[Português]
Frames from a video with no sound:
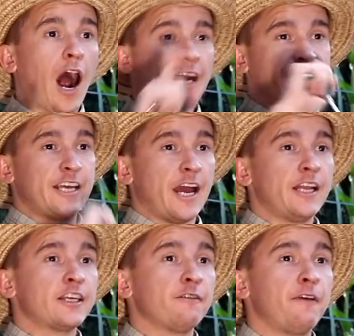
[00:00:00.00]

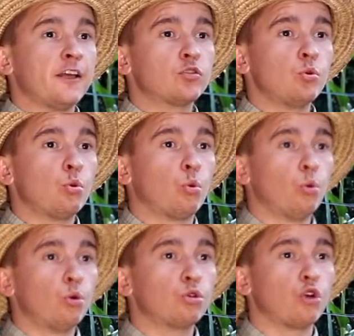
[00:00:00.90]
aquela que fez um
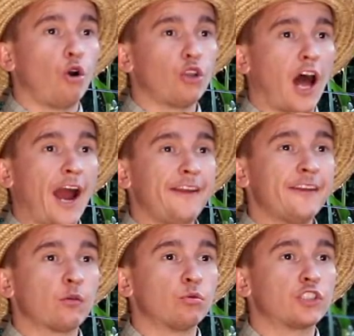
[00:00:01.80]
curso
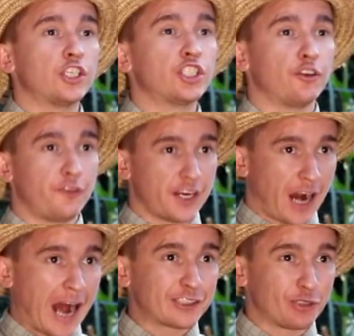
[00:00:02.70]
online com
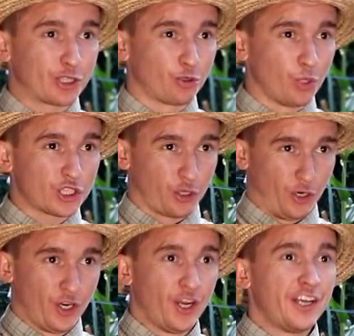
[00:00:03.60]
certificado e tudo
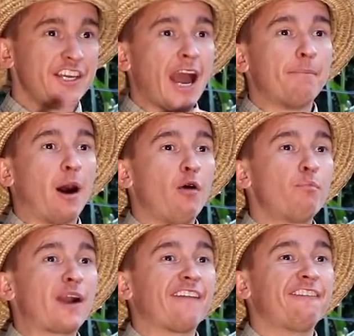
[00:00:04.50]
e é bom
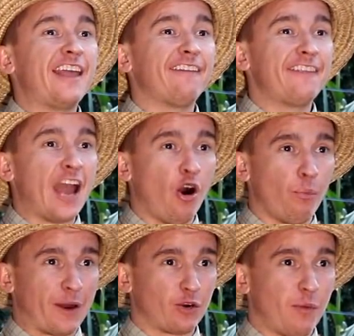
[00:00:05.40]
para dedéu para